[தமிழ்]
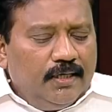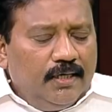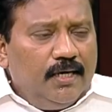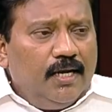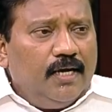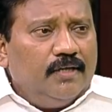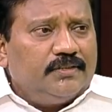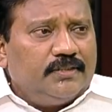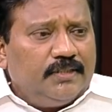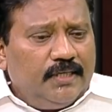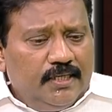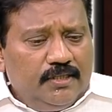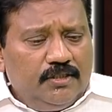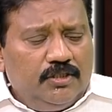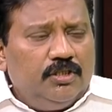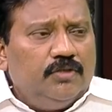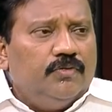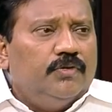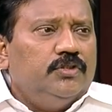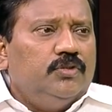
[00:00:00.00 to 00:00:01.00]
எல்லாம்
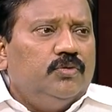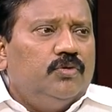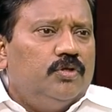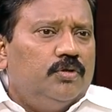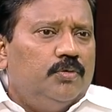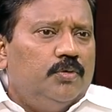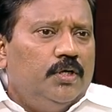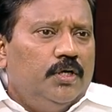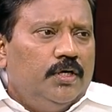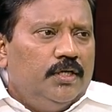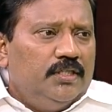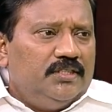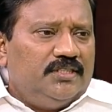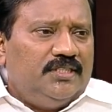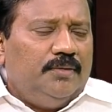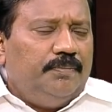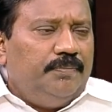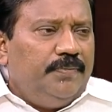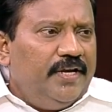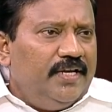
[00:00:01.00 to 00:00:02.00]
சேர்ந்து வந்து ஒரு
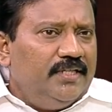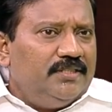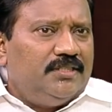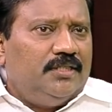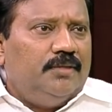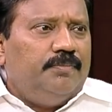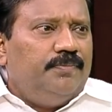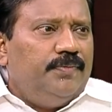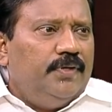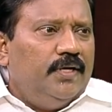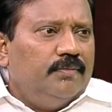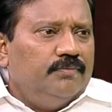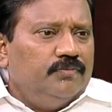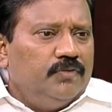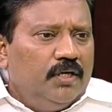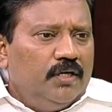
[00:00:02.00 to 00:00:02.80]
சிபிஐ சிபிஎம்